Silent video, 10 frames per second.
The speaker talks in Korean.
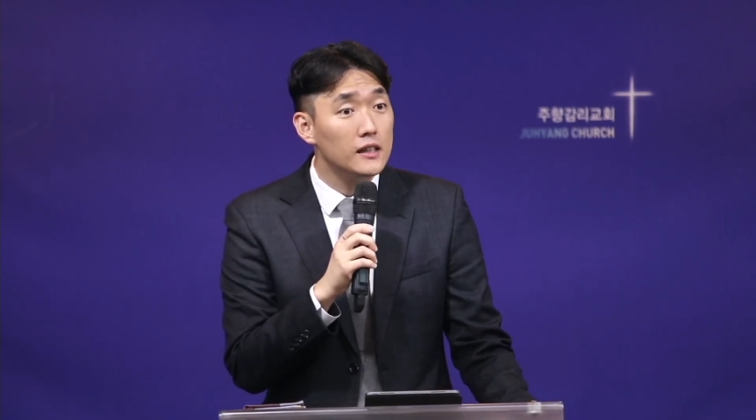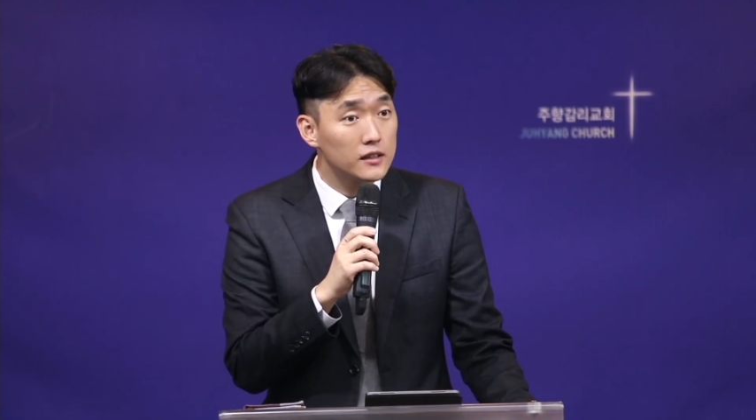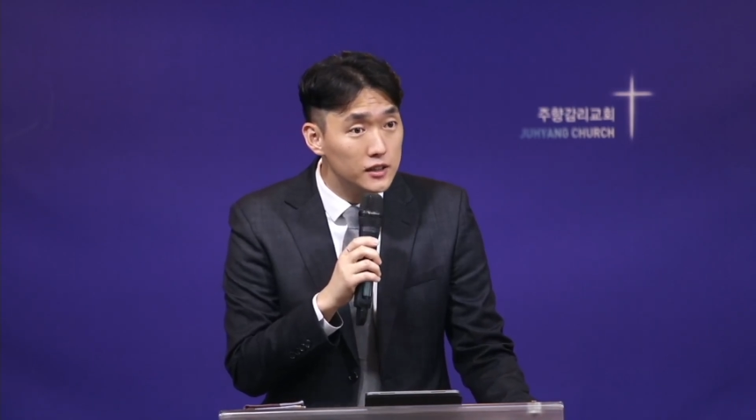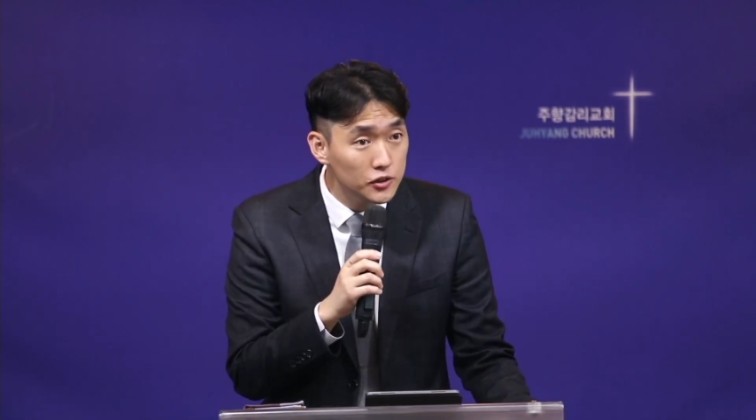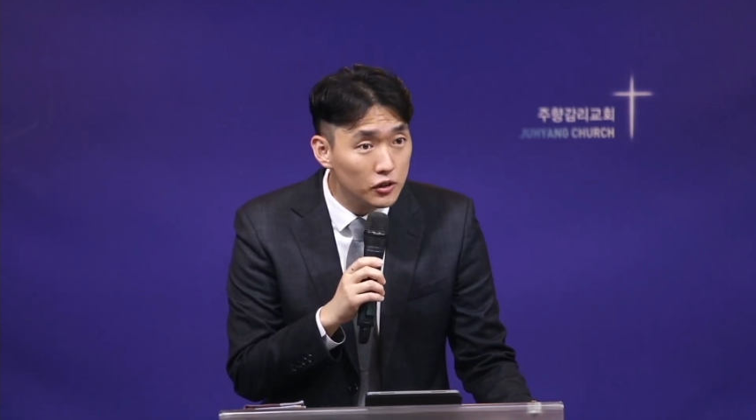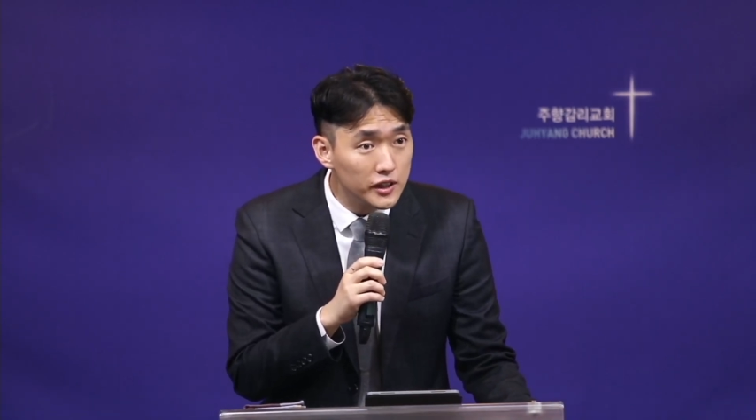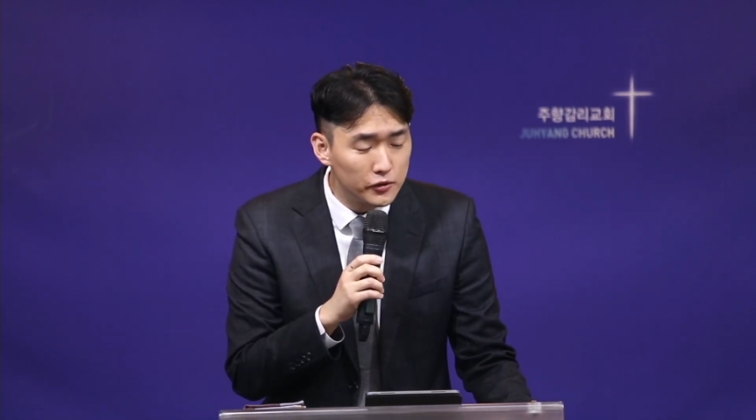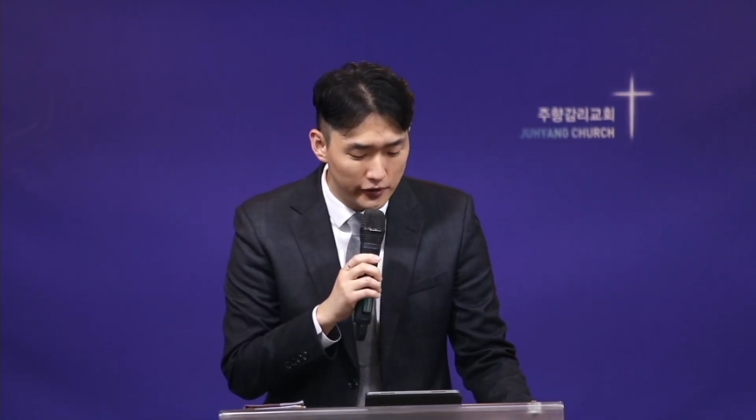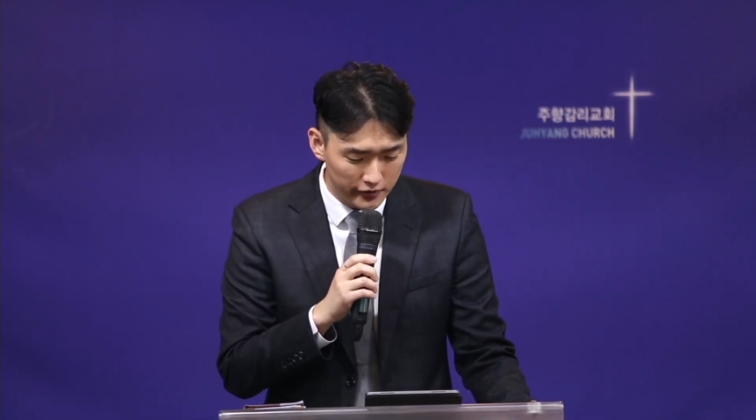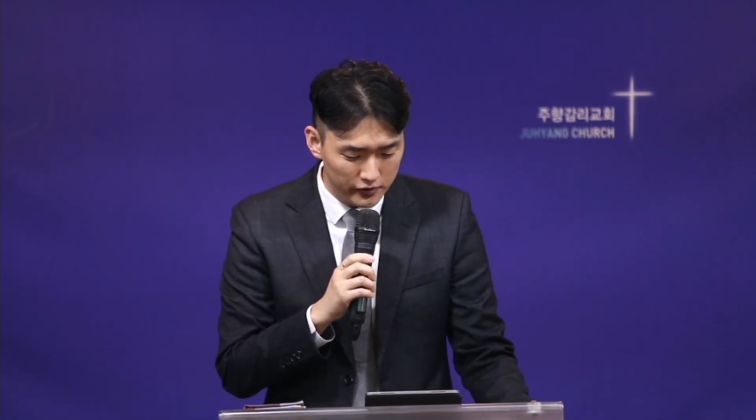근원이
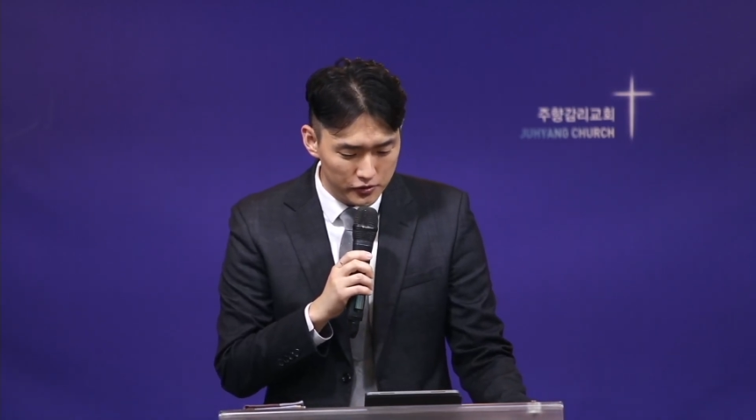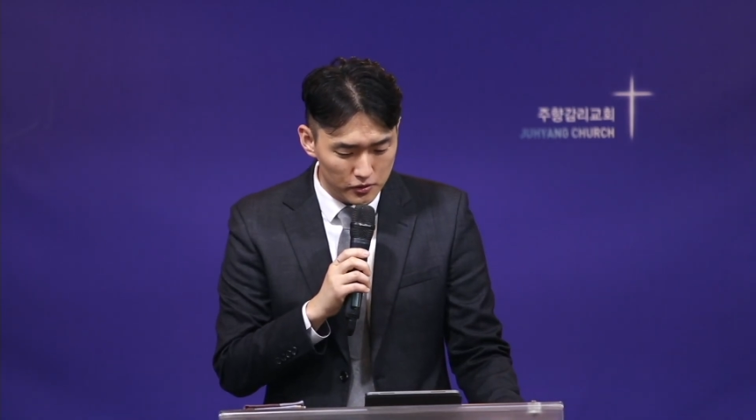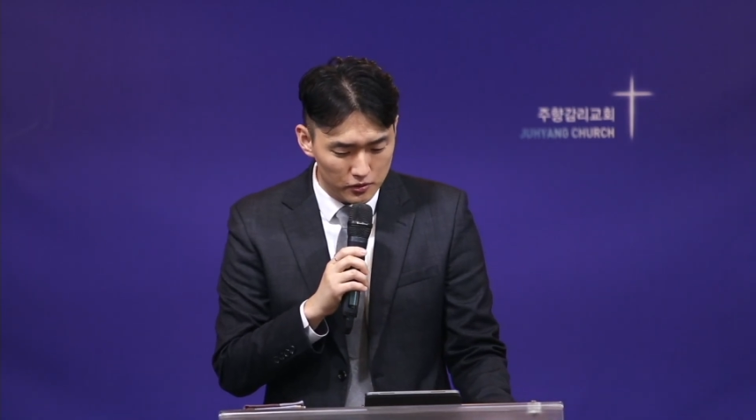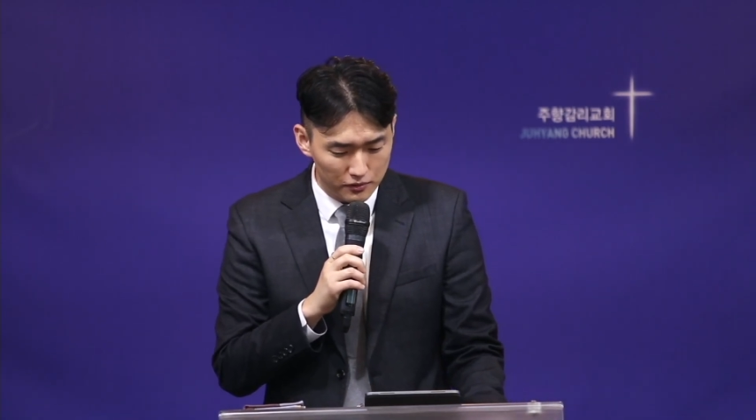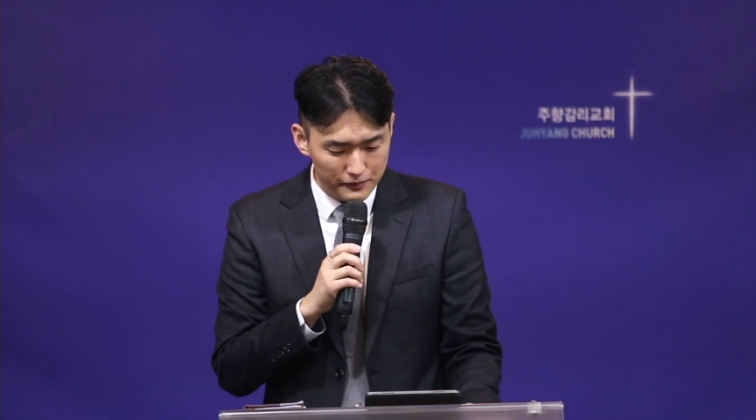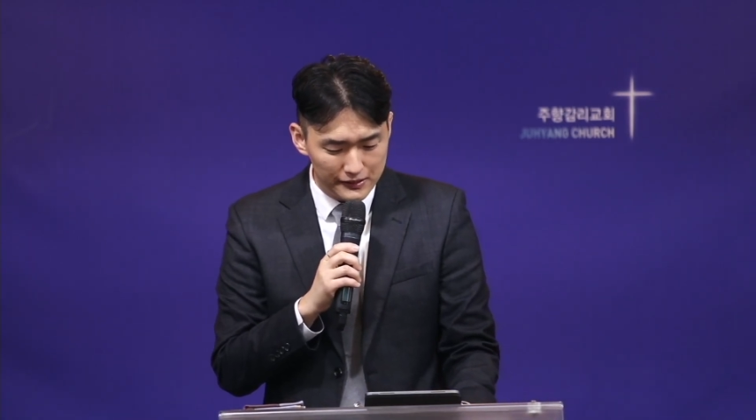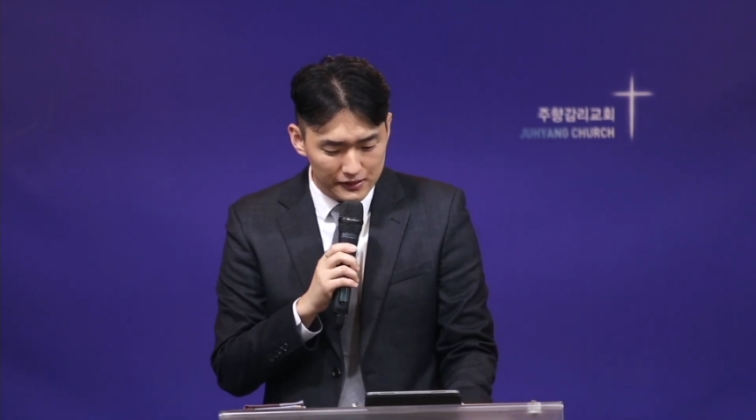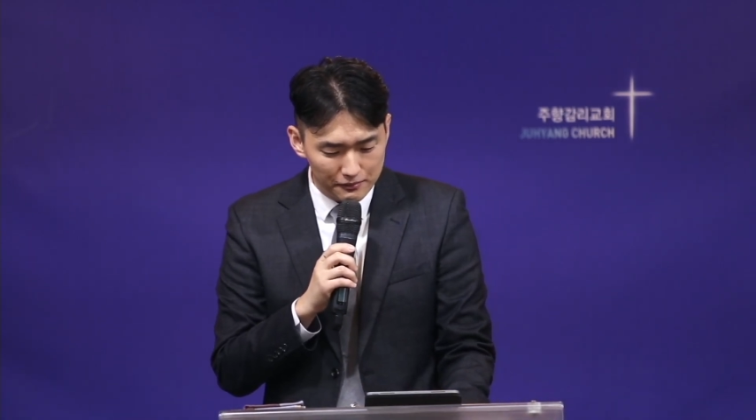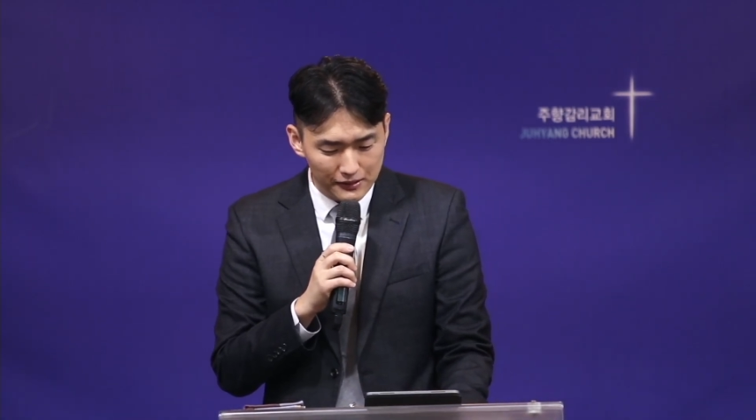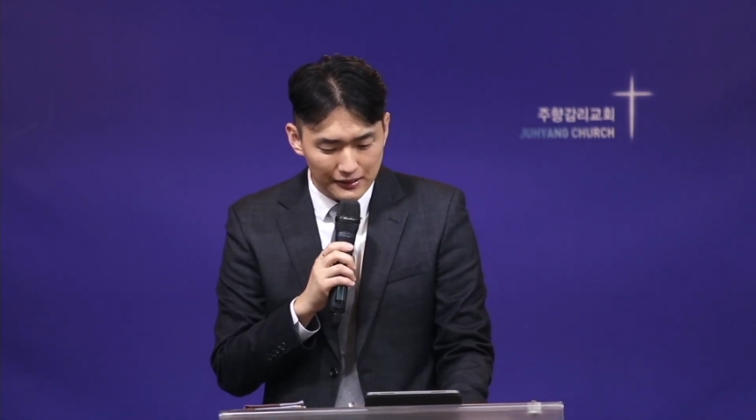되었는 줄로
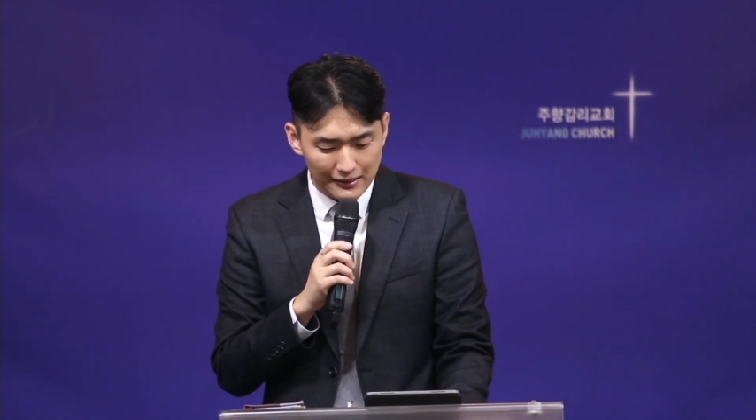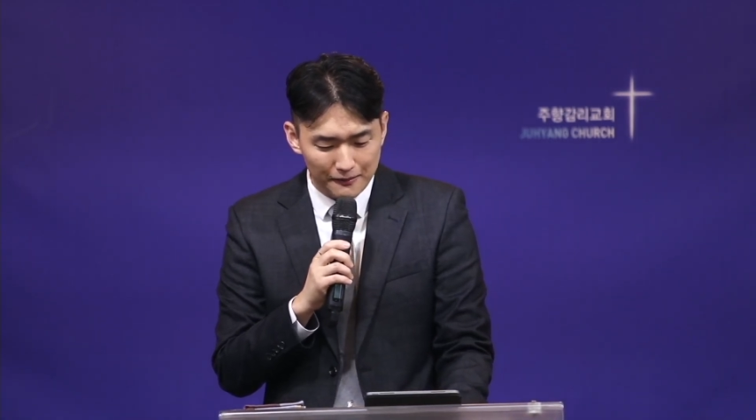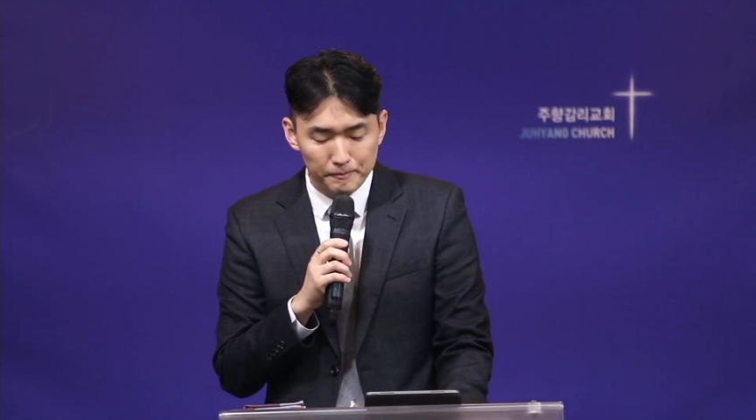믿습니다.